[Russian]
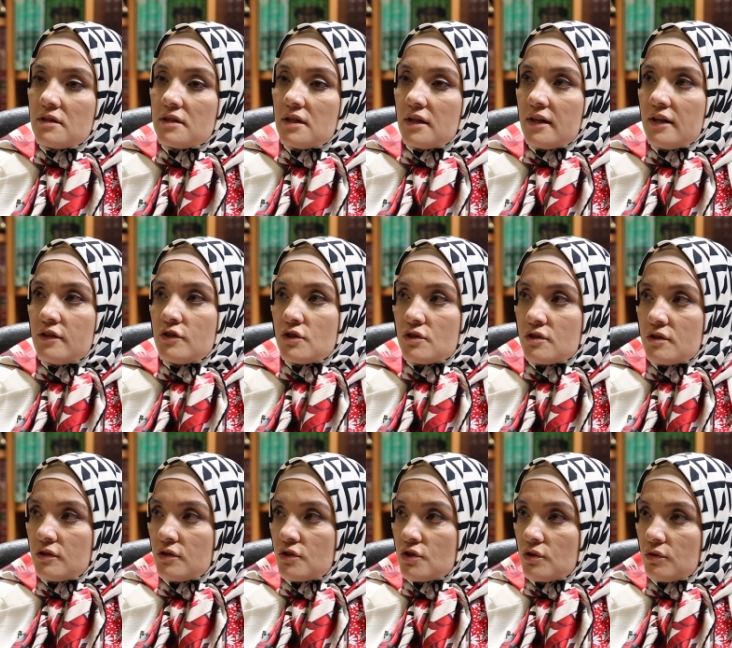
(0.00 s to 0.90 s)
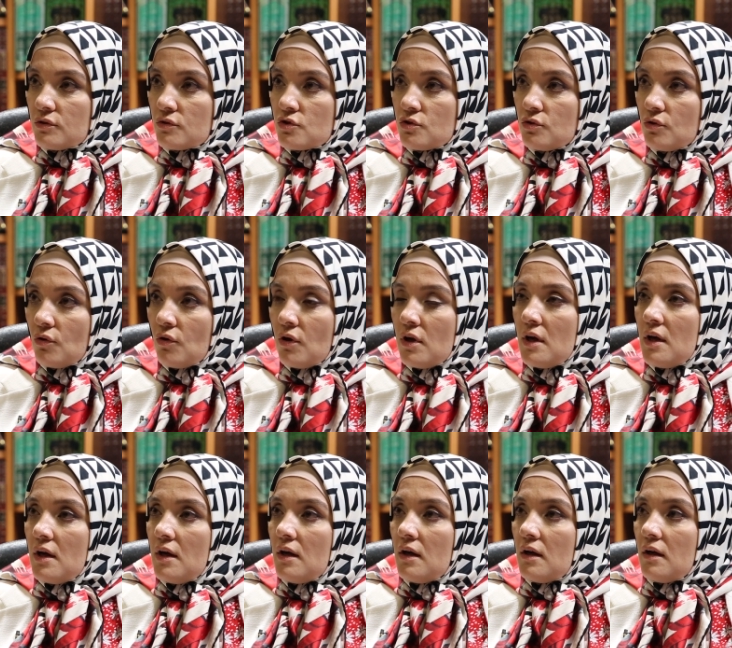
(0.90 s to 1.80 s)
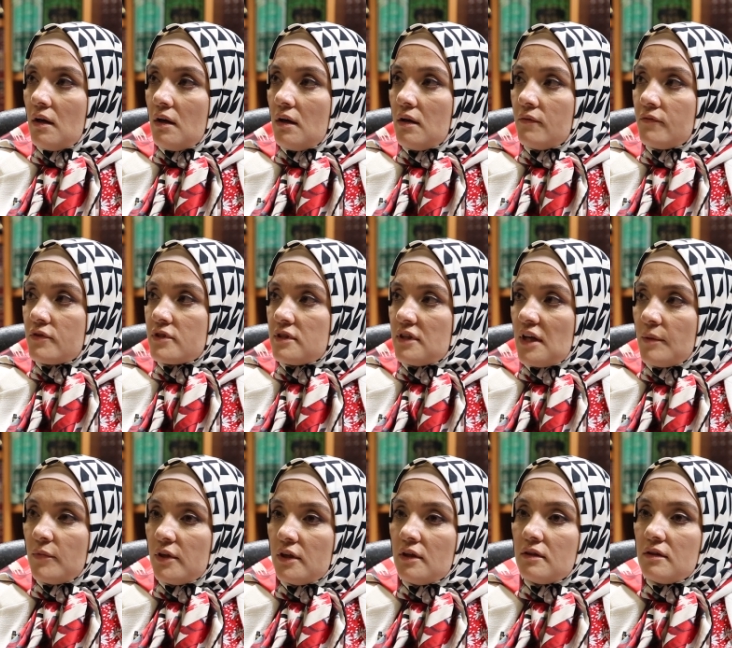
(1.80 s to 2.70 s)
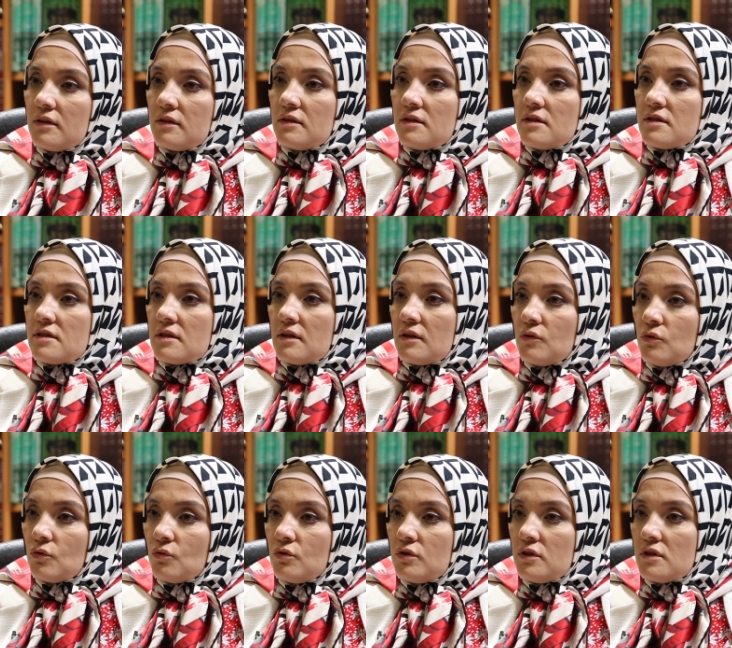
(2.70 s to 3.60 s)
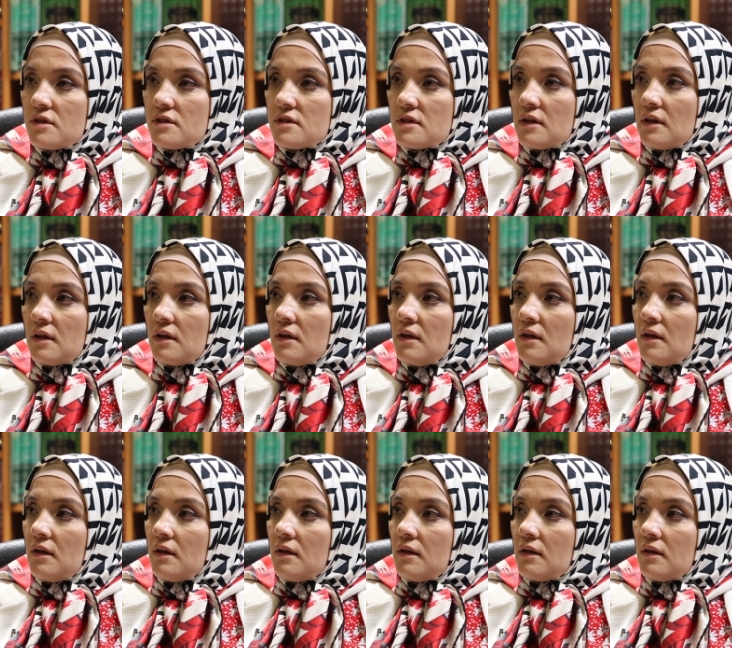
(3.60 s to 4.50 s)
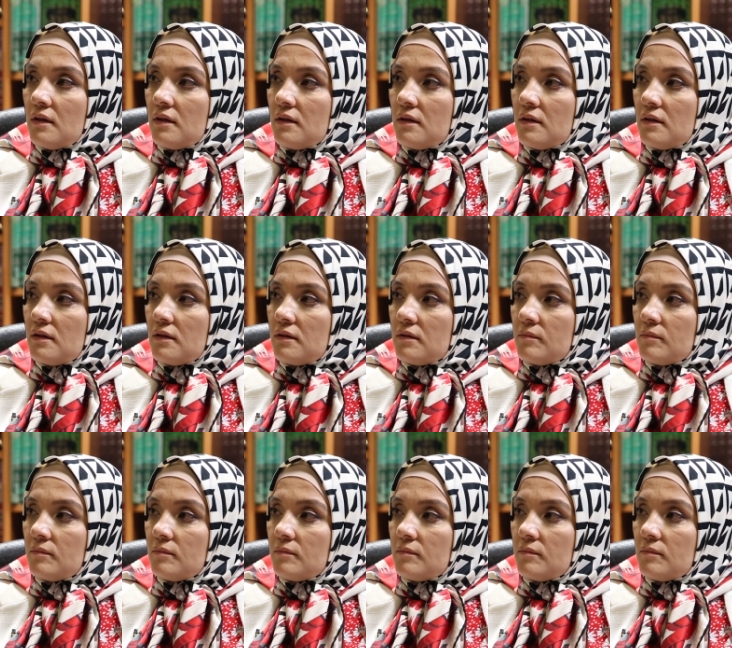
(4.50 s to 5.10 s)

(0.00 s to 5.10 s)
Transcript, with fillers: Если я раньше слышала, что э, в исламе это нельзя, то нельзя, э,